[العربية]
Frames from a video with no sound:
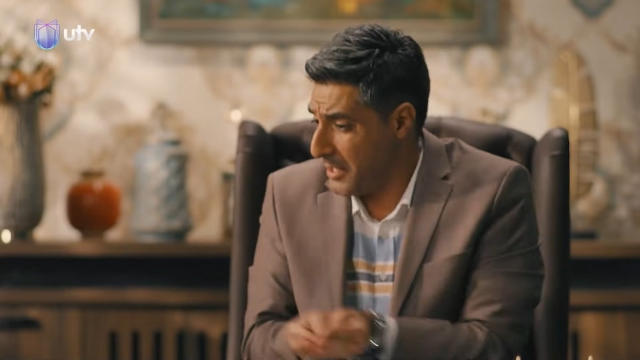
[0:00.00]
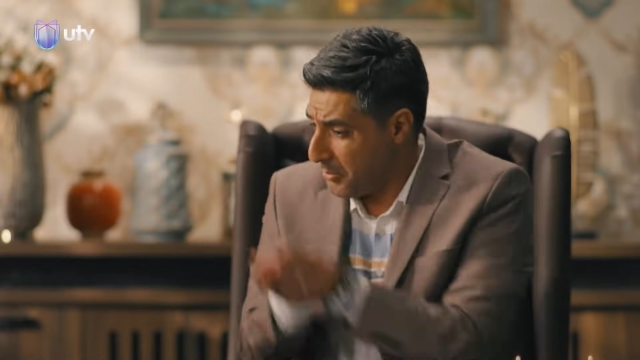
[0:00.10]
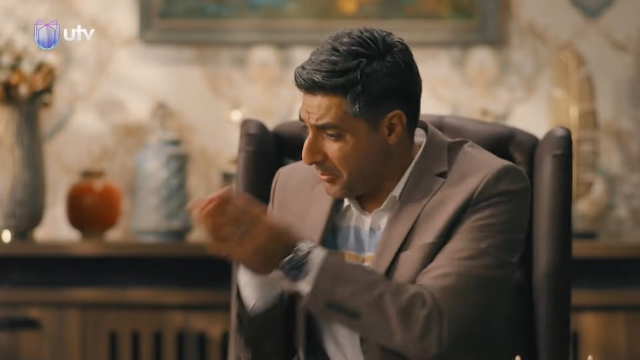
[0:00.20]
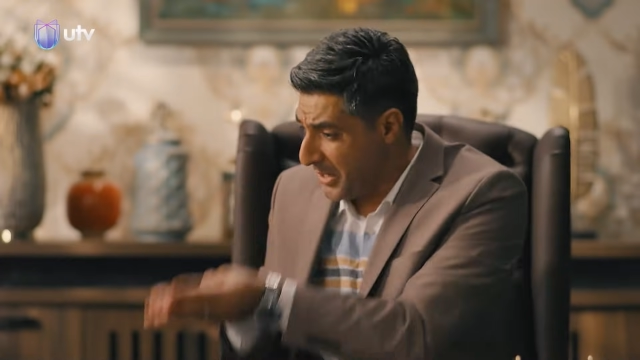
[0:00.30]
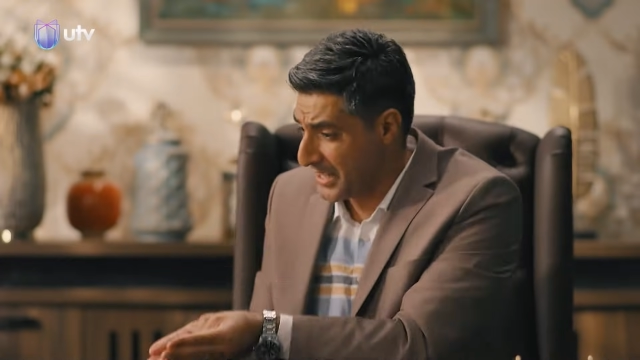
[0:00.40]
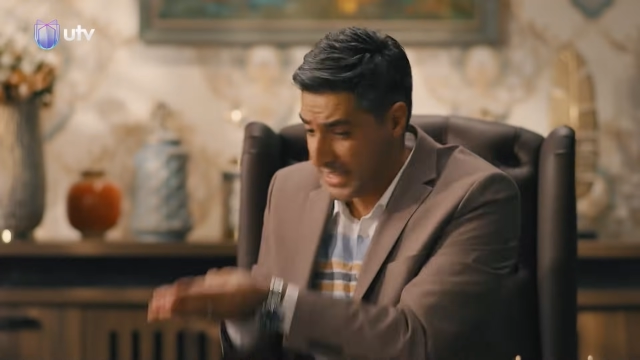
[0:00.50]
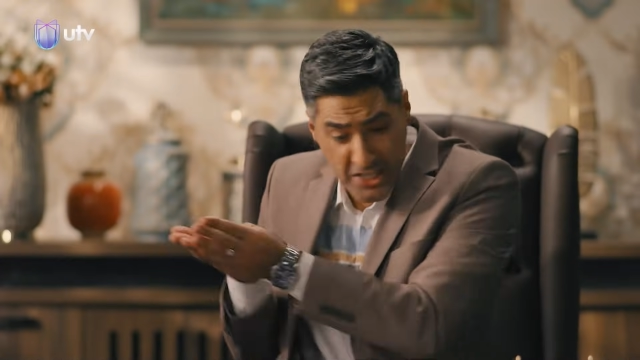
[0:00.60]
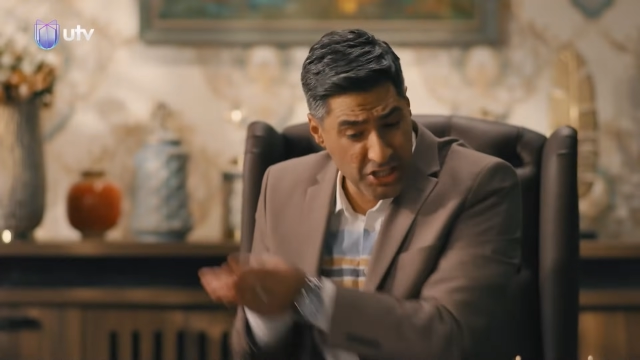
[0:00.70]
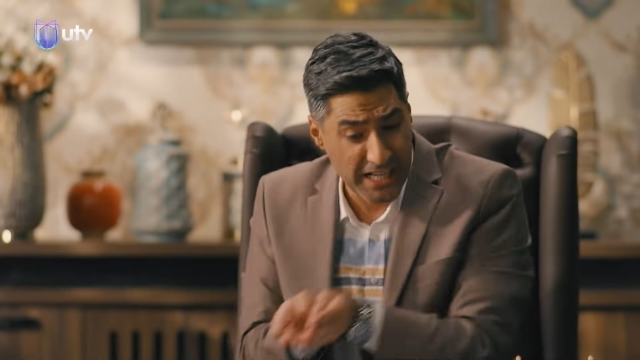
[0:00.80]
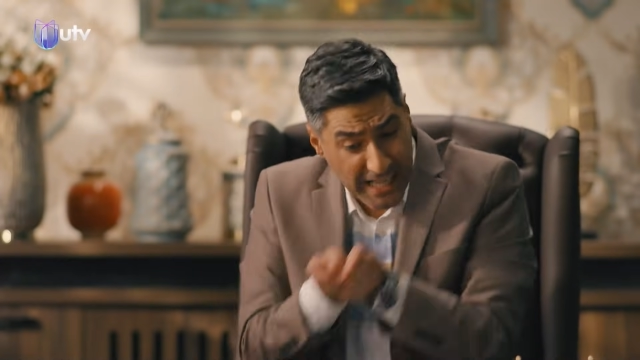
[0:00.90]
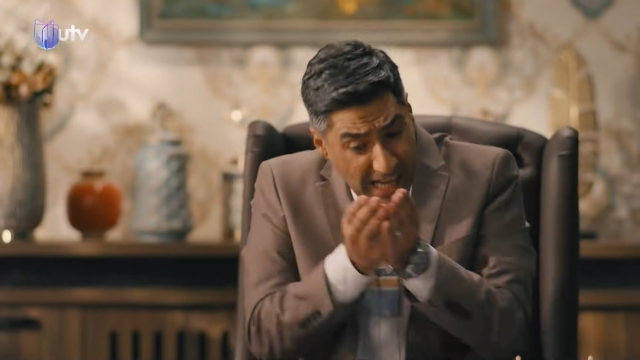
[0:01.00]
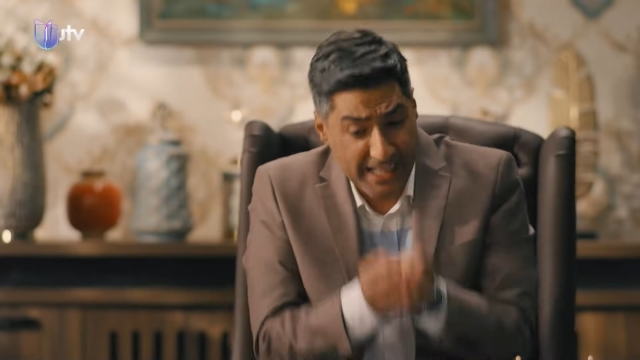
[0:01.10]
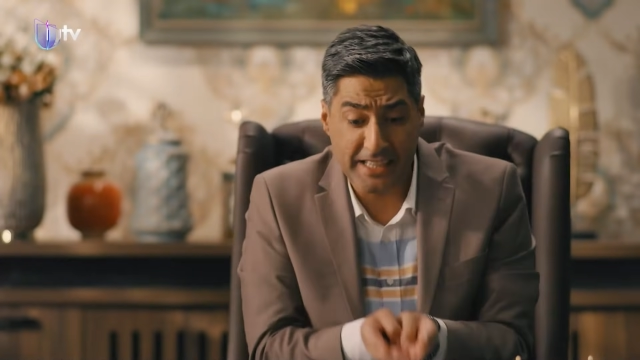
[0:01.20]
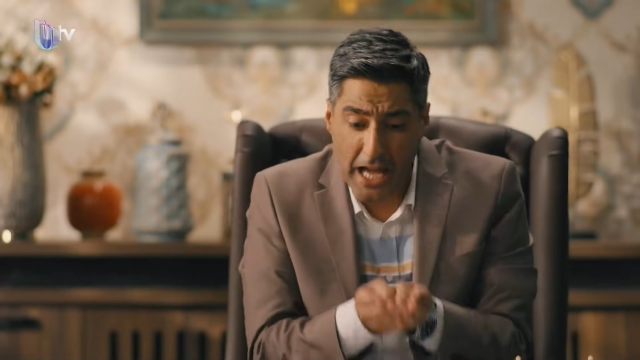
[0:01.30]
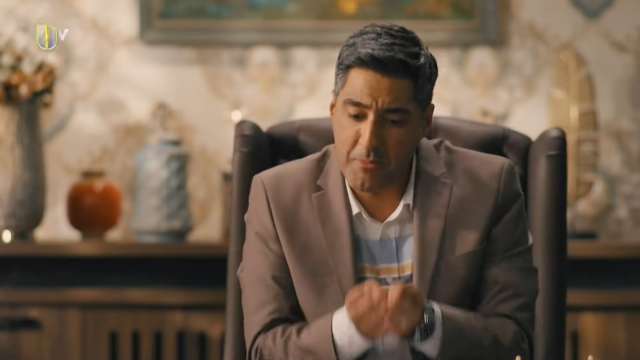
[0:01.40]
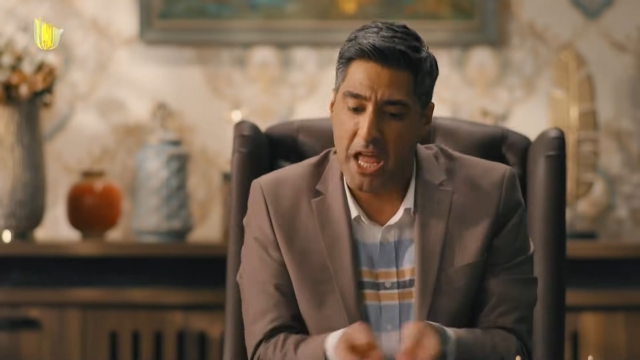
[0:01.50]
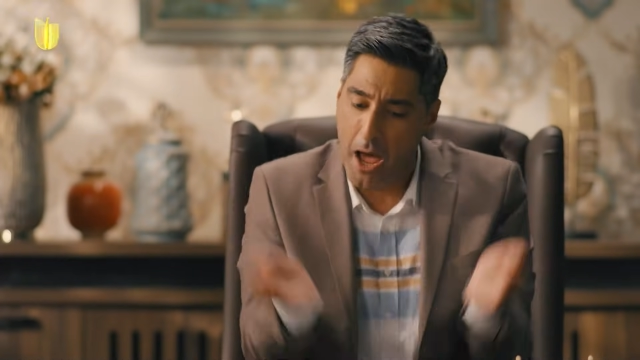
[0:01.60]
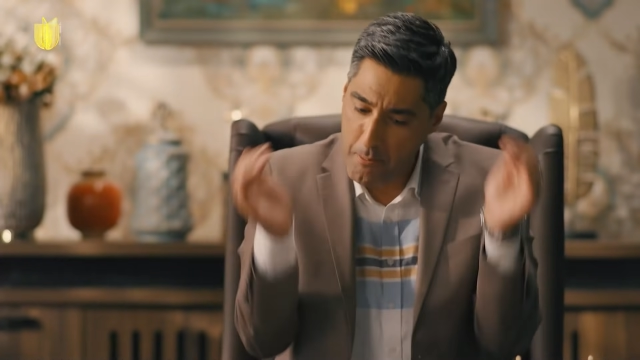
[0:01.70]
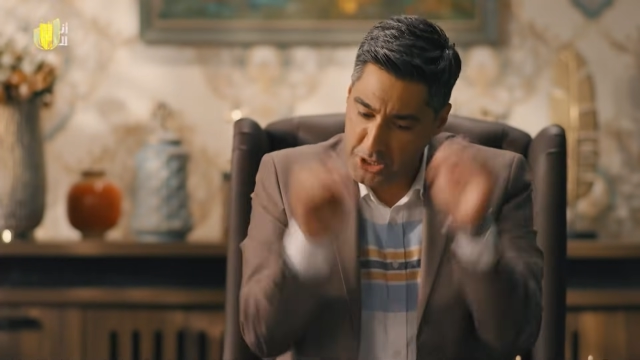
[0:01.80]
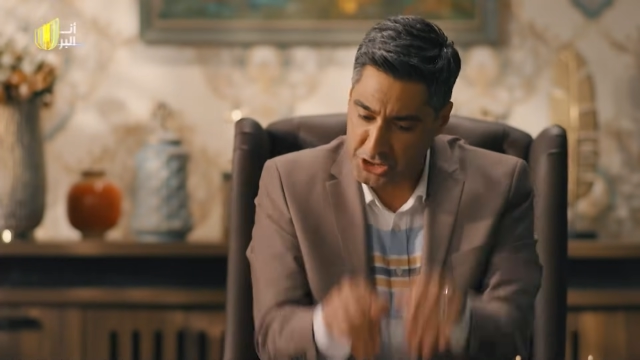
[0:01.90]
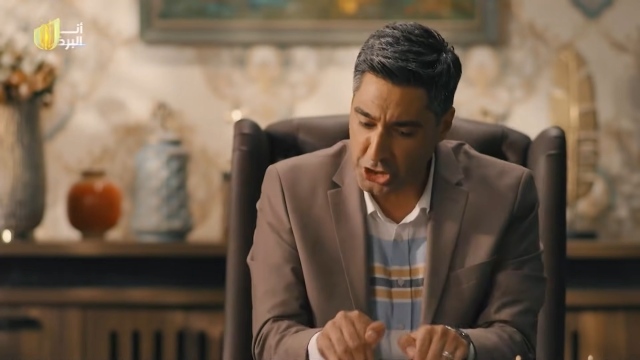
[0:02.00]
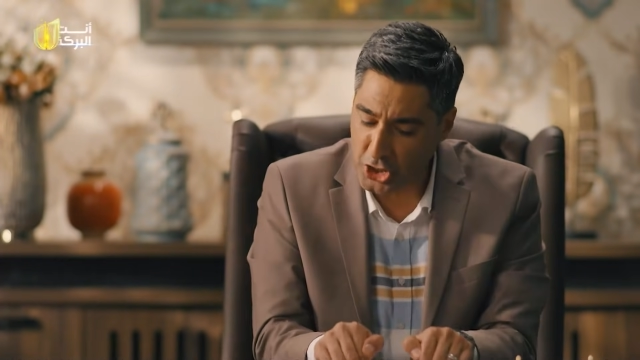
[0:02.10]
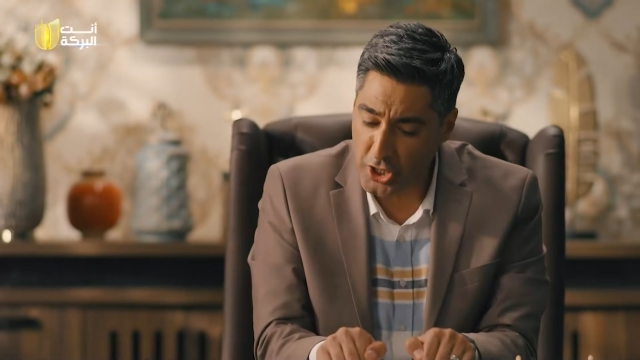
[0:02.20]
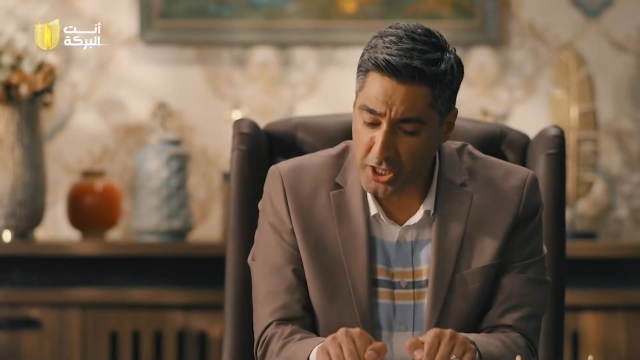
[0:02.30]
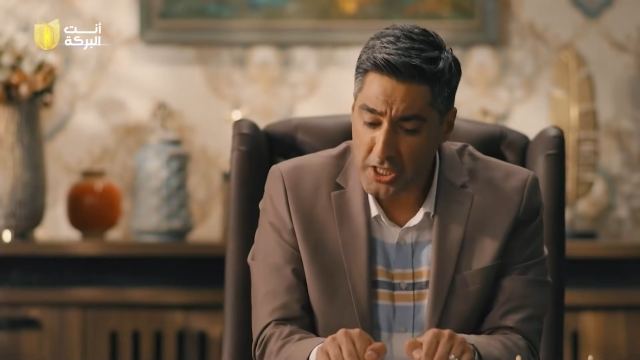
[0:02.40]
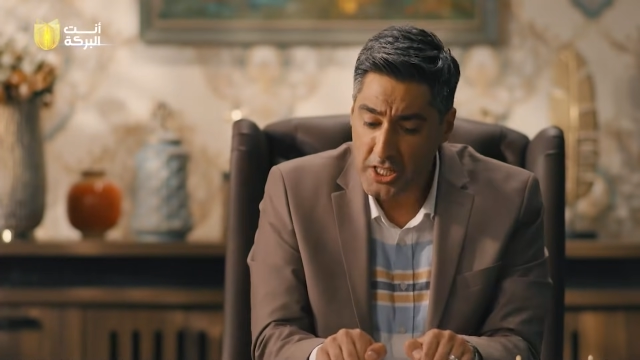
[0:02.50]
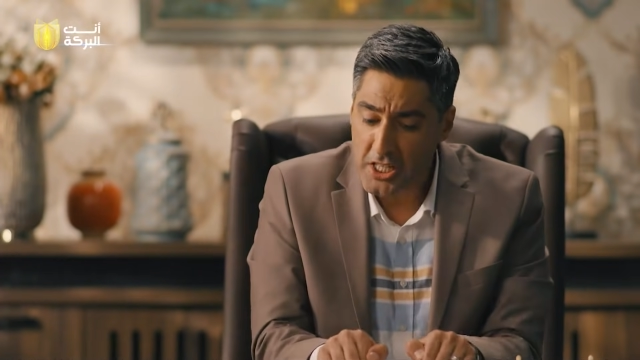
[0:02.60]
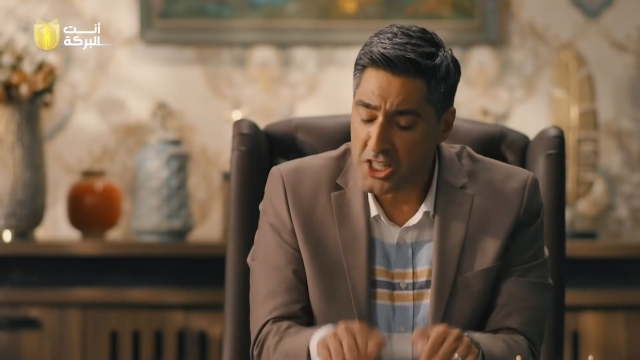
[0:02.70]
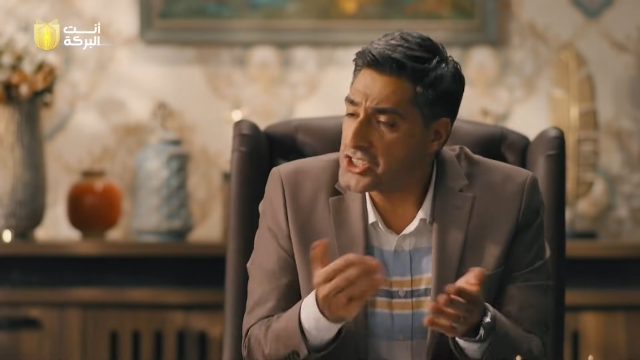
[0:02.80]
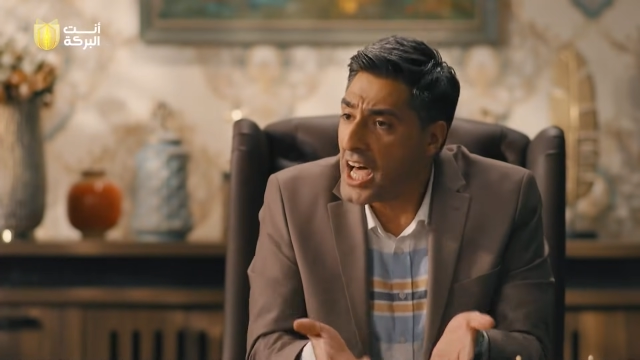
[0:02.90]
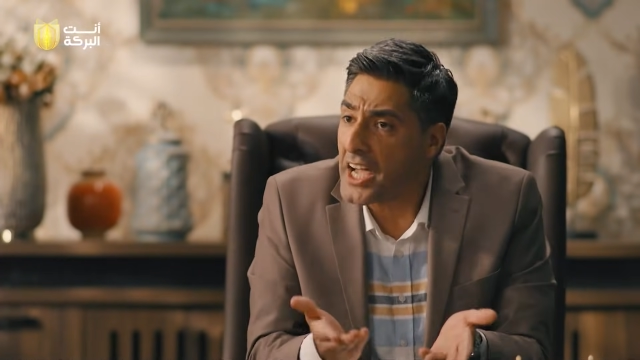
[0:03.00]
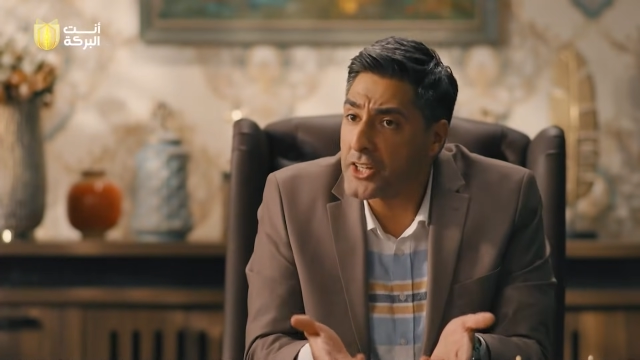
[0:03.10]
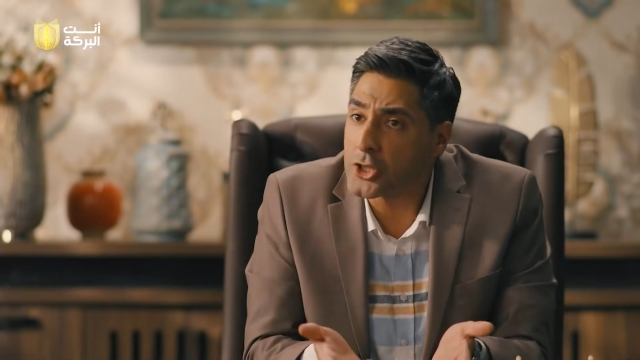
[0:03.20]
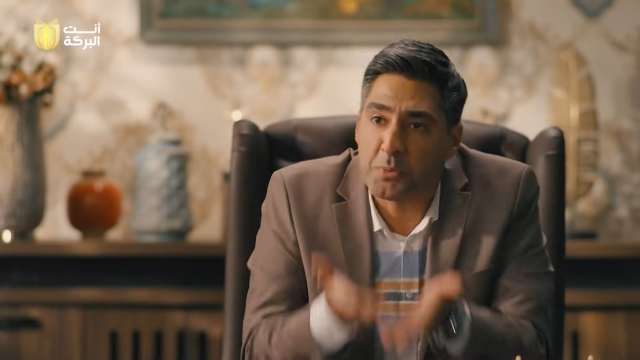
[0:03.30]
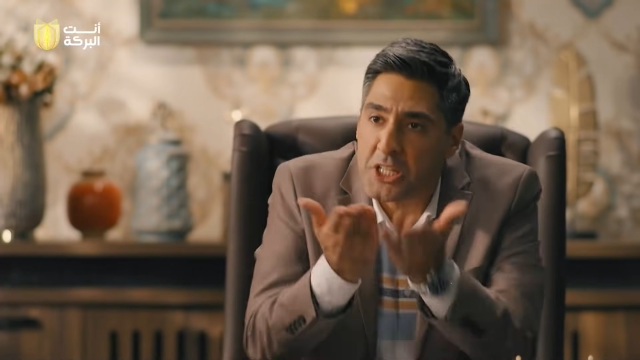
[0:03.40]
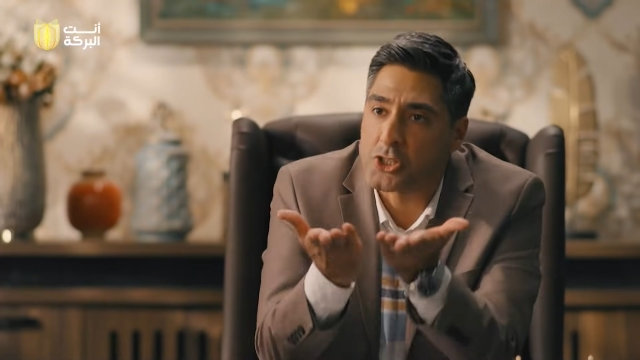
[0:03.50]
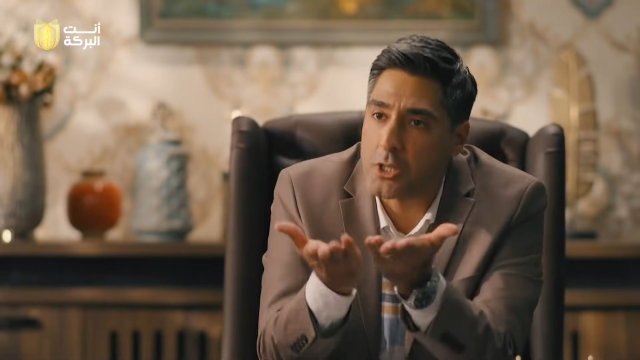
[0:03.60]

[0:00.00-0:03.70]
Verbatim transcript: اللي بالبيت اجي القاها قدامي هم بالشغل الصاير شبيك